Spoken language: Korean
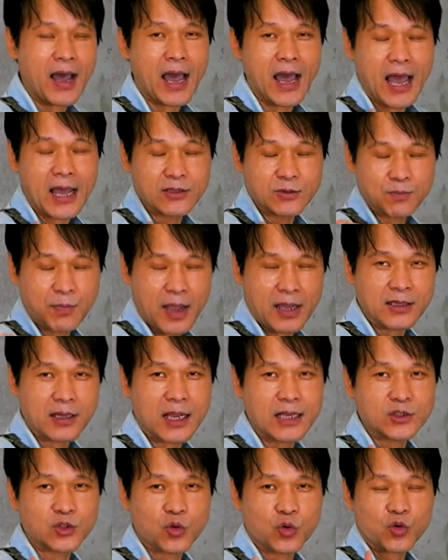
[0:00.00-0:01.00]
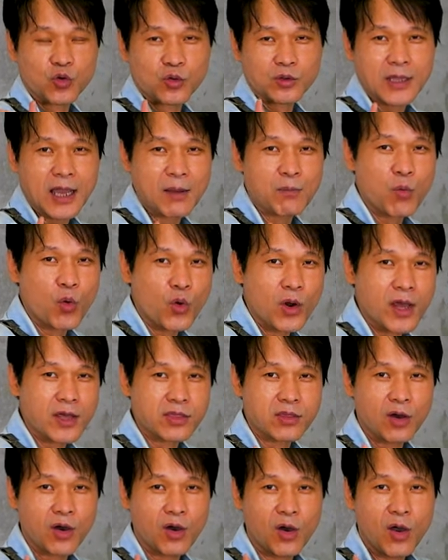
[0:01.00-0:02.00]
한 바깥쪽으로 딱
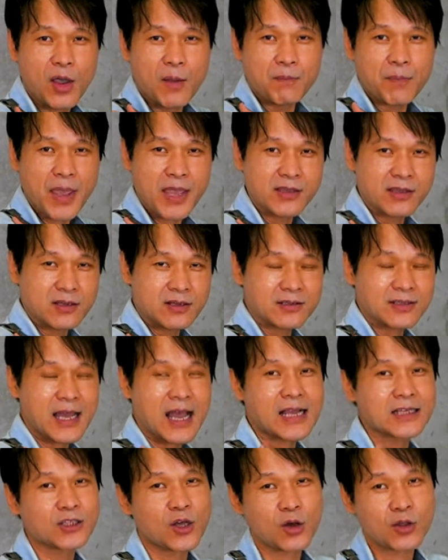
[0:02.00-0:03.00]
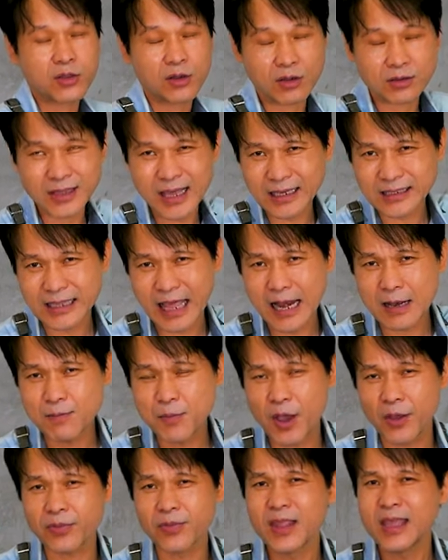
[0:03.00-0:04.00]
몰아서 패드를 딱 넣어서 딱
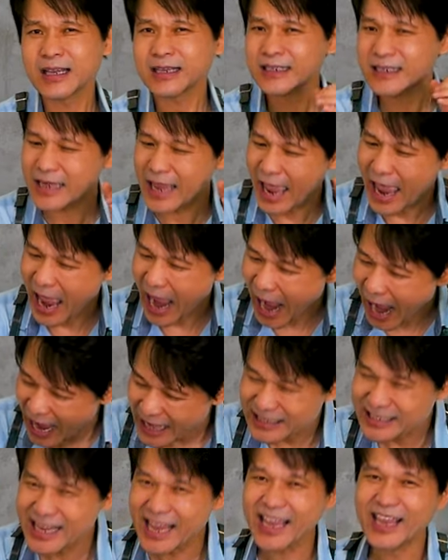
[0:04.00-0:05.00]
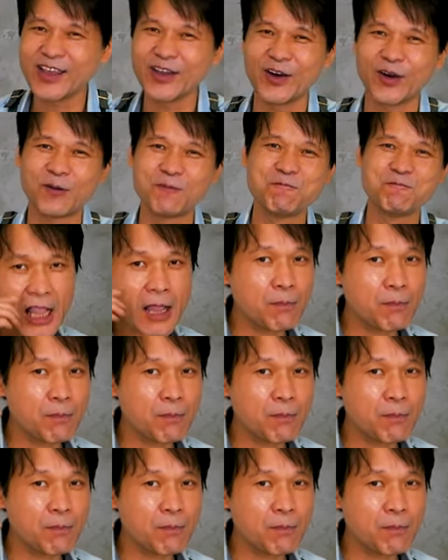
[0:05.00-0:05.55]
달면 그게 아니에요.